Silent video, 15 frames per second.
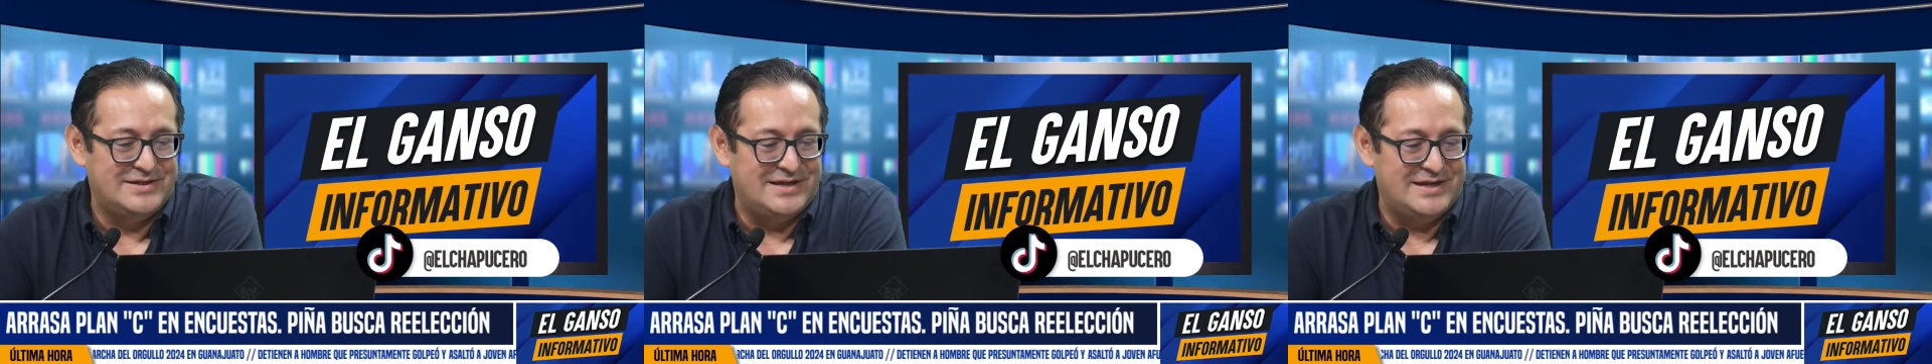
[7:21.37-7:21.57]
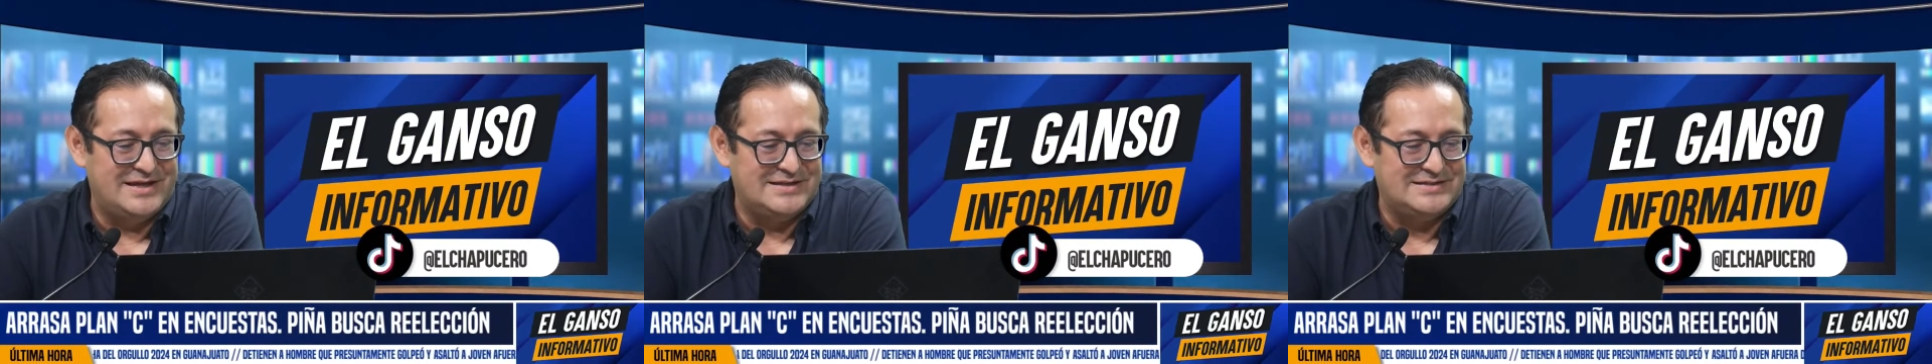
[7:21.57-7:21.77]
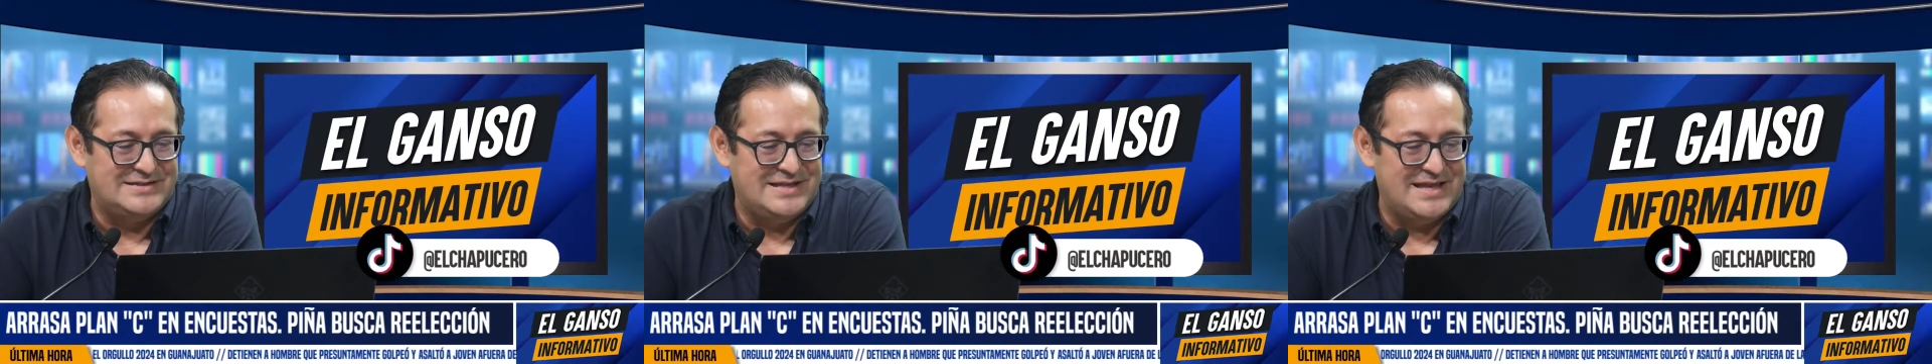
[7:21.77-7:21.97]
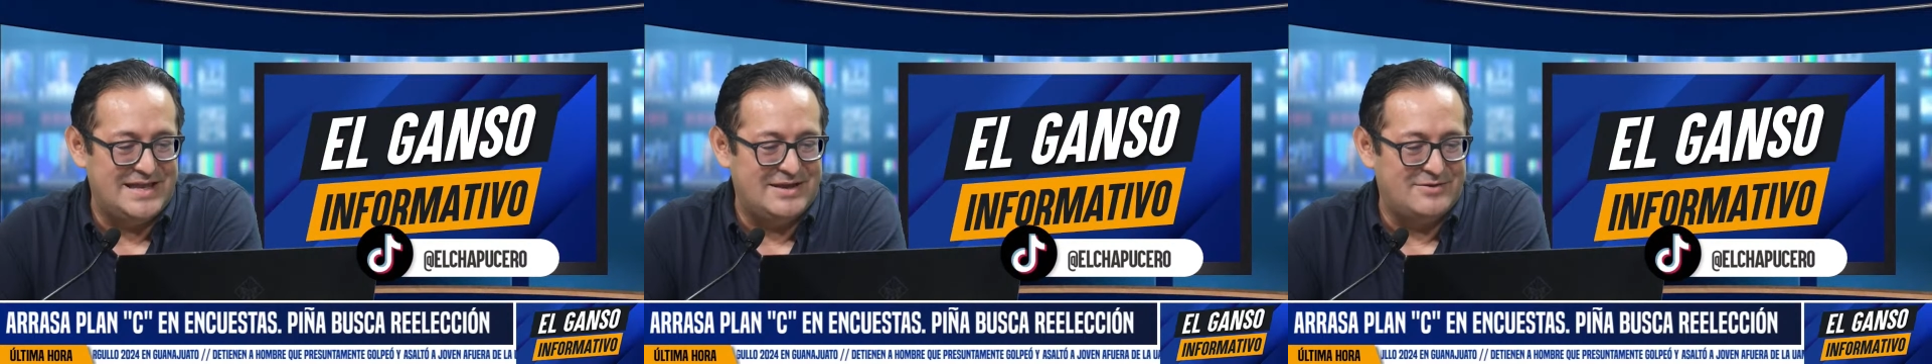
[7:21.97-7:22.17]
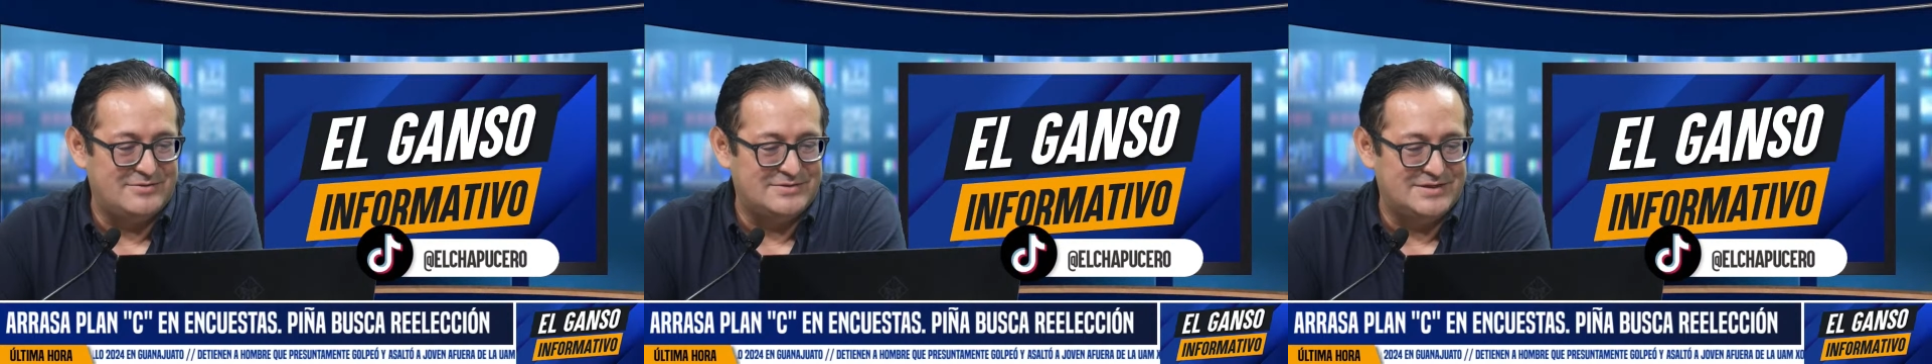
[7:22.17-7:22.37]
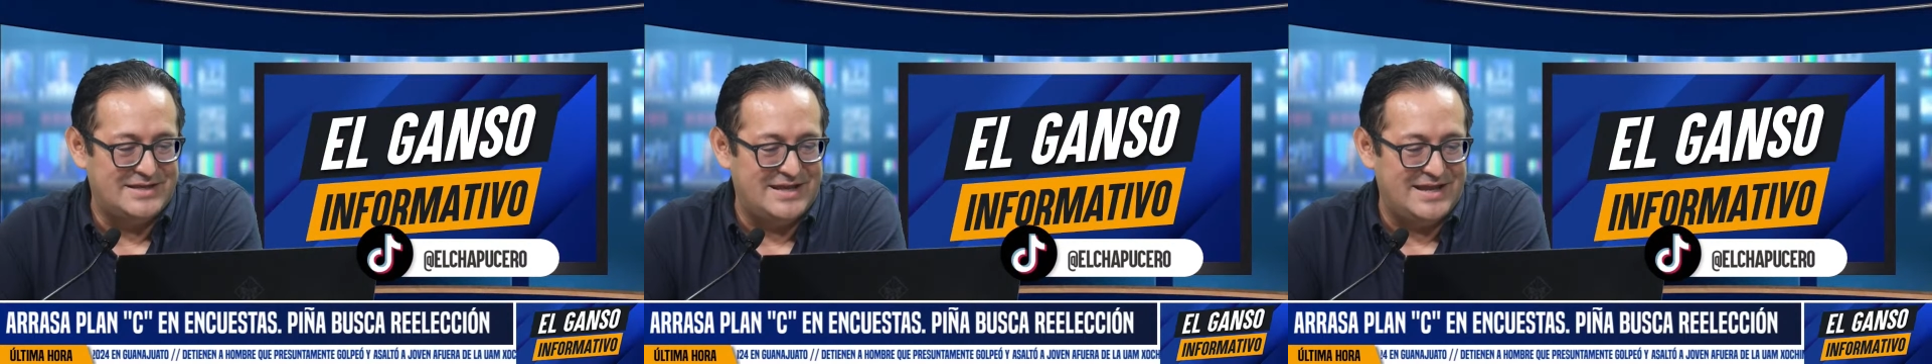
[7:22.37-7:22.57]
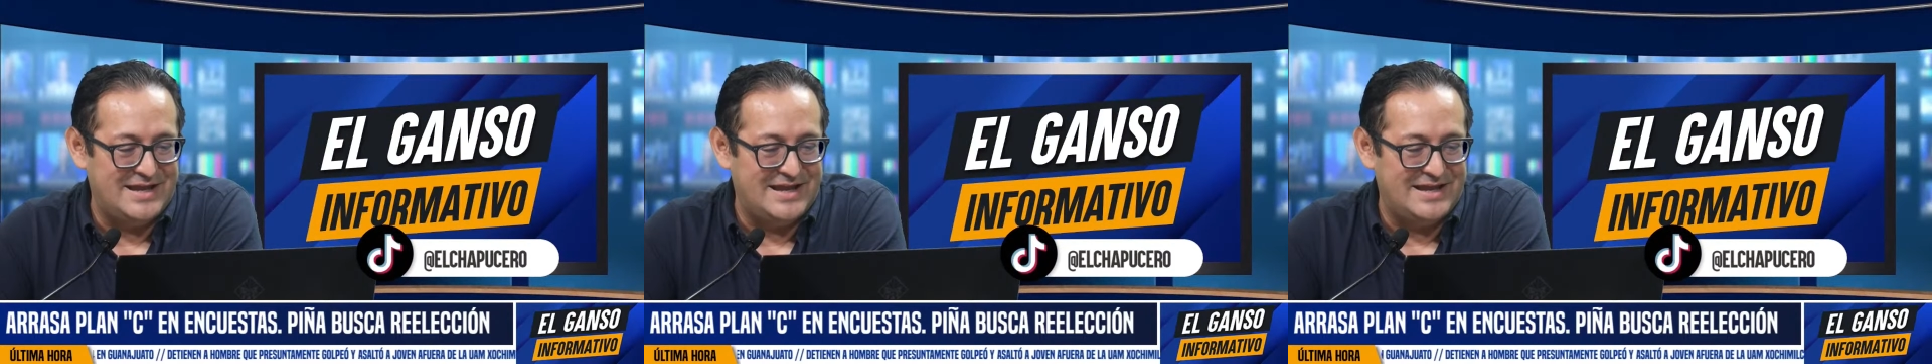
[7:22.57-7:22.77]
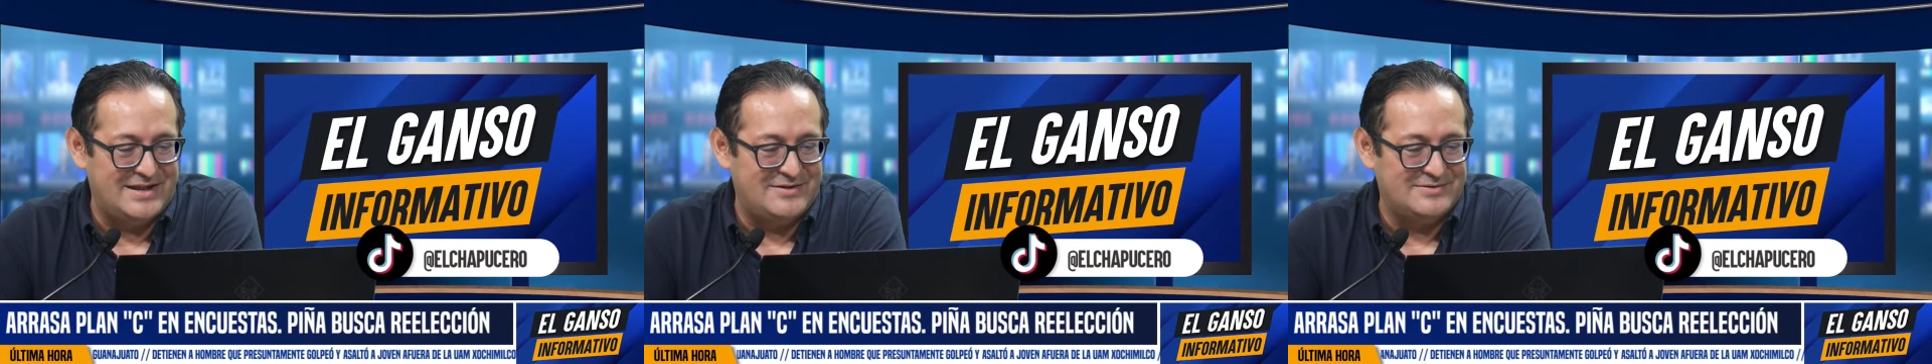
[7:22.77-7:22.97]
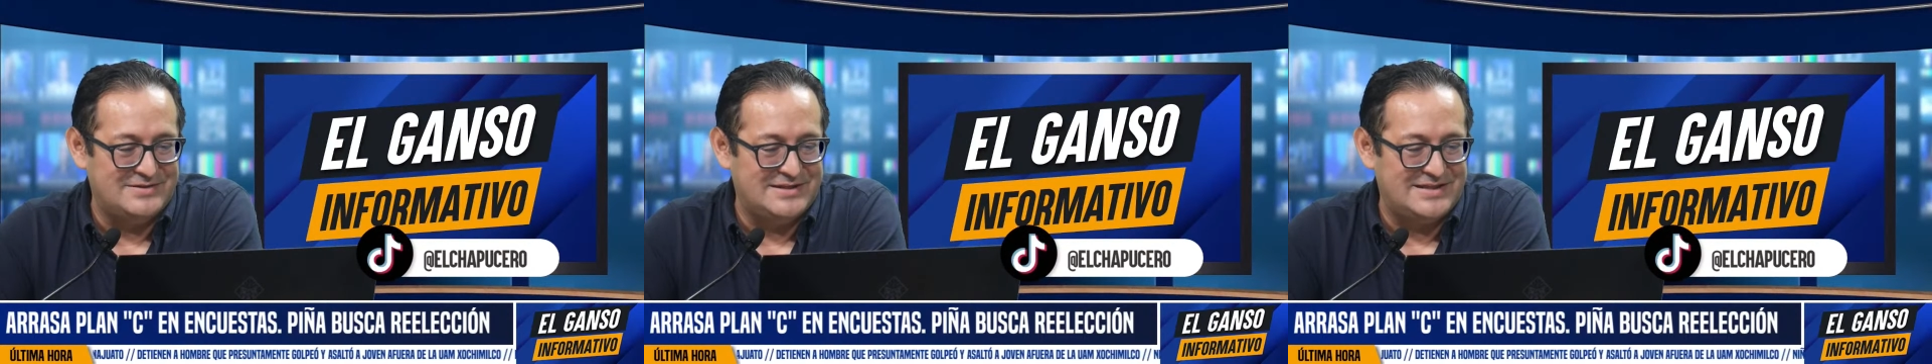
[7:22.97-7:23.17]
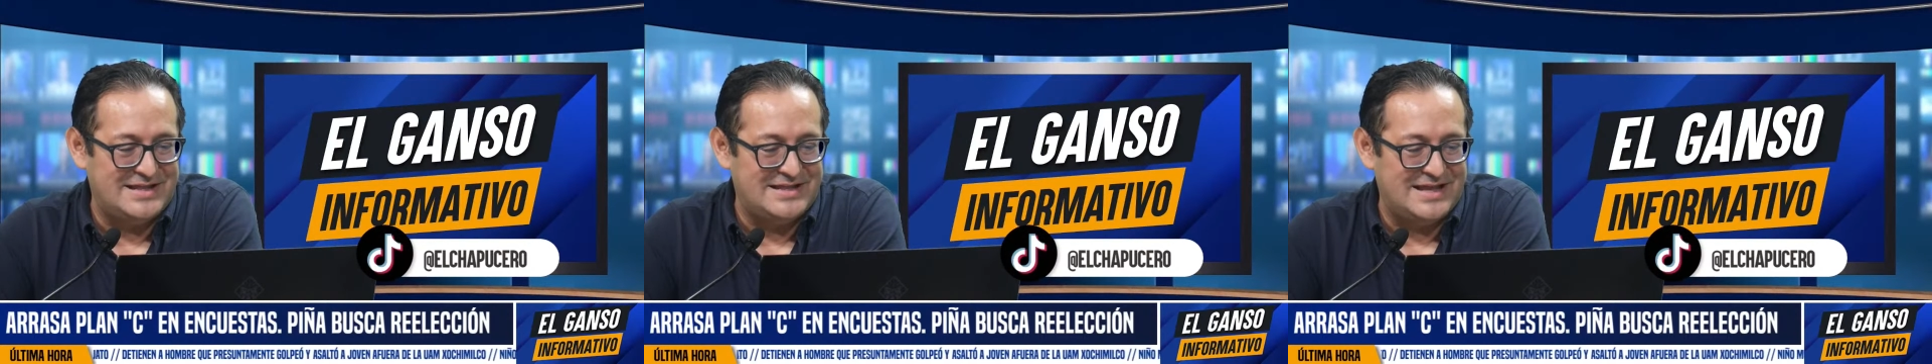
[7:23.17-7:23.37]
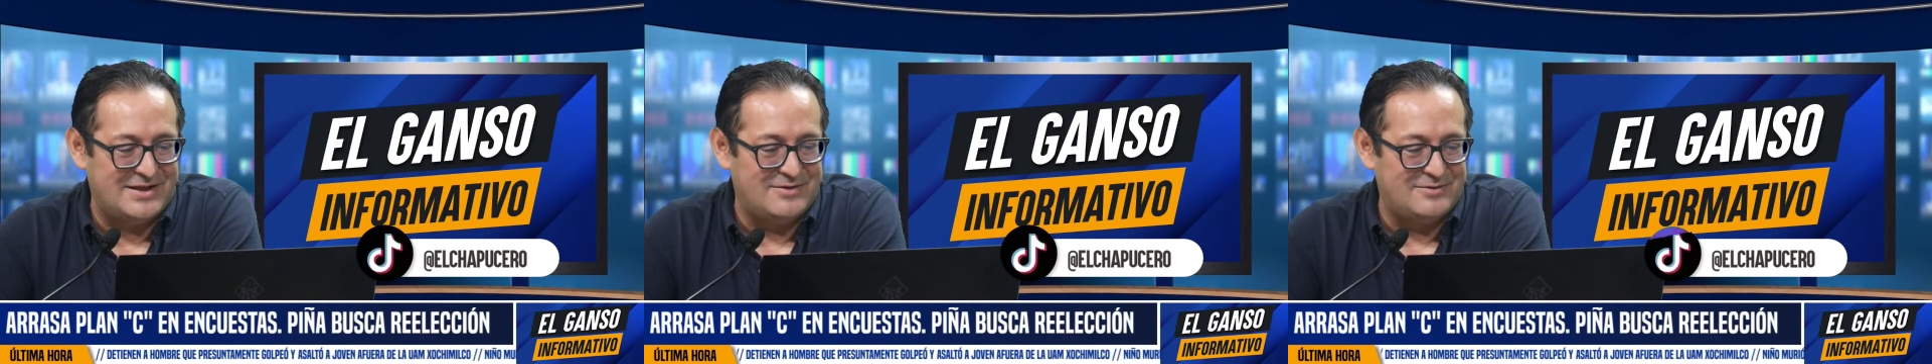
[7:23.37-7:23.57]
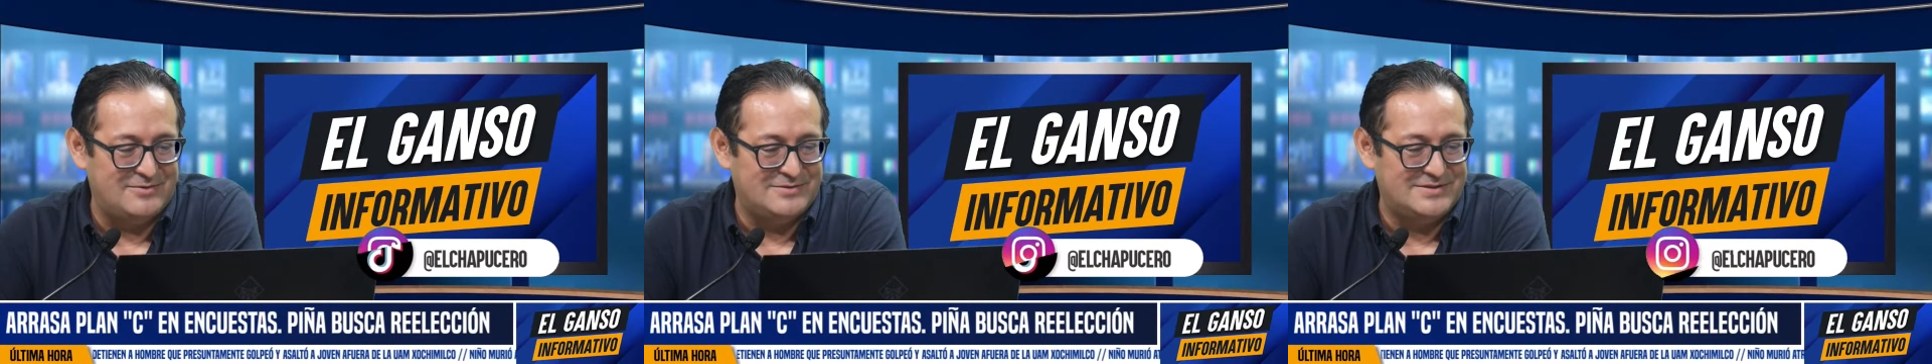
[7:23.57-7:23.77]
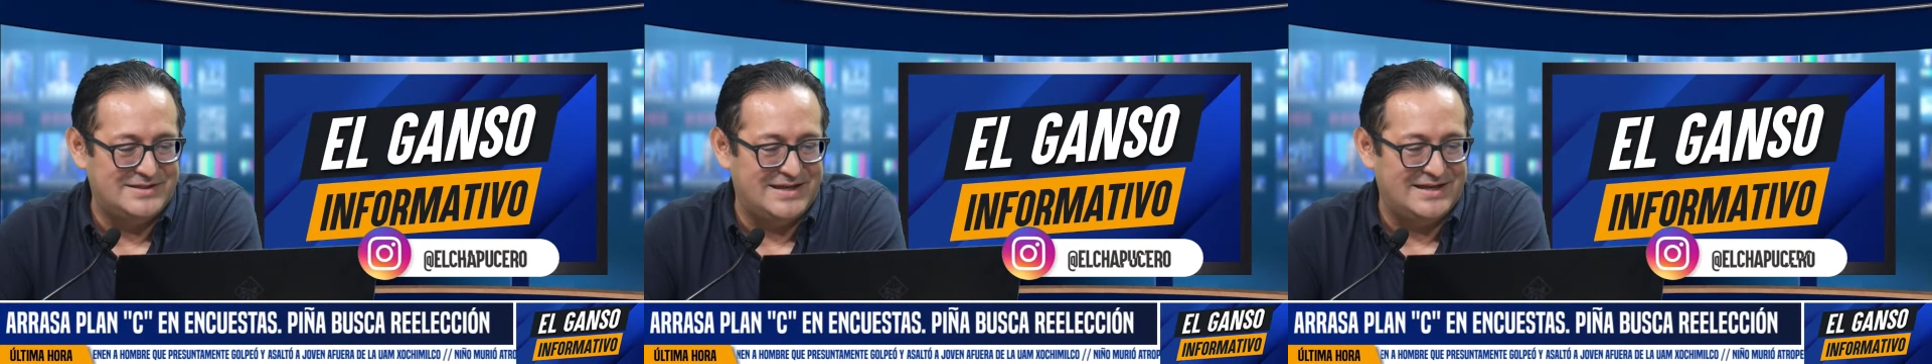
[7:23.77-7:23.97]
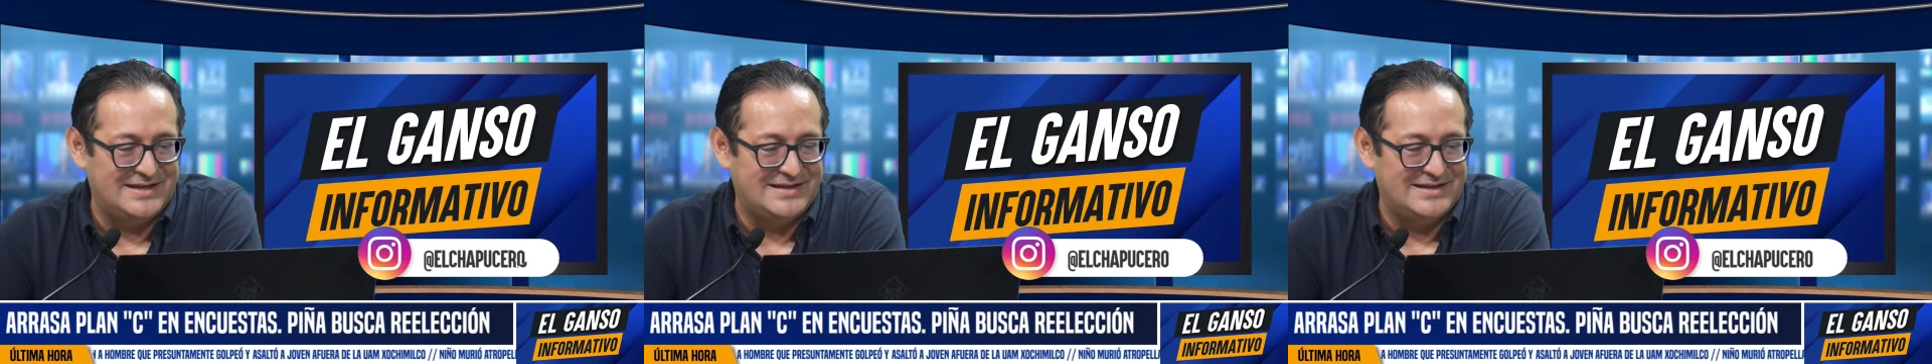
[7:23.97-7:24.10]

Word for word: este, hijos de no sé tanta cosa. No, eso